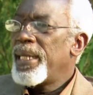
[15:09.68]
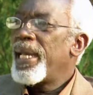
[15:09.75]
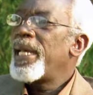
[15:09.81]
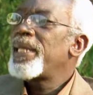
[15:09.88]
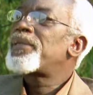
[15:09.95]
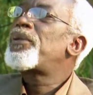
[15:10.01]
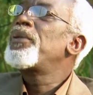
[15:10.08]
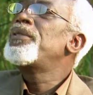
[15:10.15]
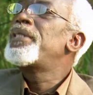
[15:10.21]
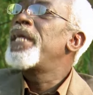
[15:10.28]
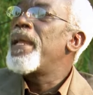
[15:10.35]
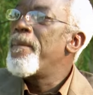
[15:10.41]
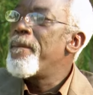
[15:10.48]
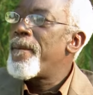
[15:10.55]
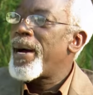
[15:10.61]
est-ce que
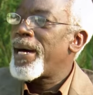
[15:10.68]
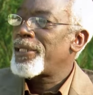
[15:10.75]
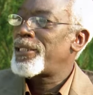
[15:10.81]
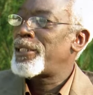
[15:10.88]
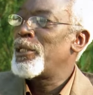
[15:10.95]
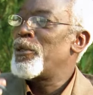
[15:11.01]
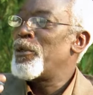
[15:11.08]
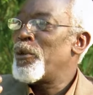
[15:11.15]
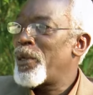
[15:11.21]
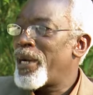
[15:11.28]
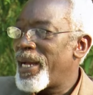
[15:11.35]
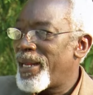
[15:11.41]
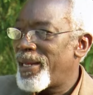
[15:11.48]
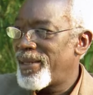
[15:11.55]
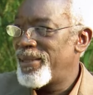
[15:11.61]
j'ai un marché
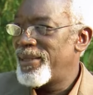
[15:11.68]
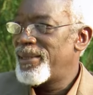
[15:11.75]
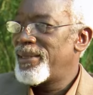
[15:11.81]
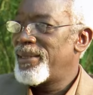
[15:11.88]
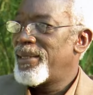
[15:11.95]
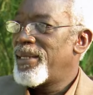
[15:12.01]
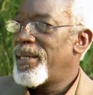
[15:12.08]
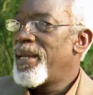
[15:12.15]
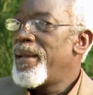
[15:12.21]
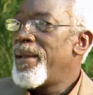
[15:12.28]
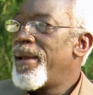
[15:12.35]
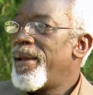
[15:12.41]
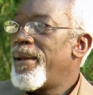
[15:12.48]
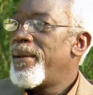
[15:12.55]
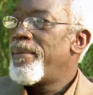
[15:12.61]
local
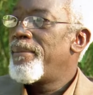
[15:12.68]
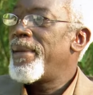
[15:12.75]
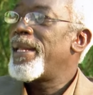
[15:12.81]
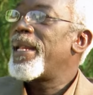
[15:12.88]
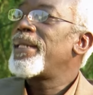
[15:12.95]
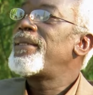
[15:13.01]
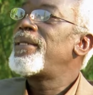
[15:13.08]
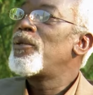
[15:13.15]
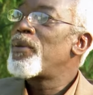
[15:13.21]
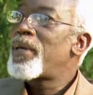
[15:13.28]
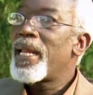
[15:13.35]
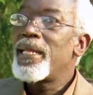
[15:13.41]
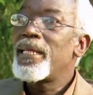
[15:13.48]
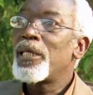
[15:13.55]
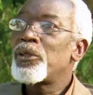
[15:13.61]
mais la
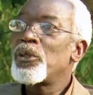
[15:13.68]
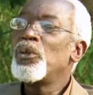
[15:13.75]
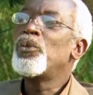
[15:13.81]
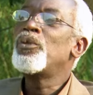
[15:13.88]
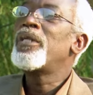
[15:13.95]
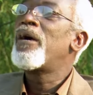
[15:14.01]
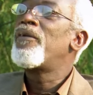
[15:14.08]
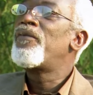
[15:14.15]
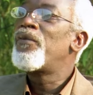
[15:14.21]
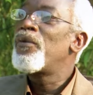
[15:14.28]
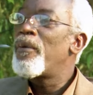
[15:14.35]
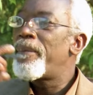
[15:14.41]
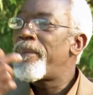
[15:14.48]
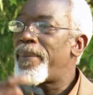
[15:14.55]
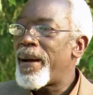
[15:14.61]
délocalisation, nous n'en
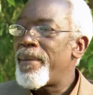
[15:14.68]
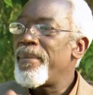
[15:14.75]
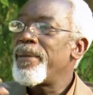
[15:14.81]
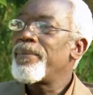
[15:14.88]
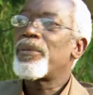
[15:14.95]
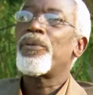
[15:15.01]
voulons pas même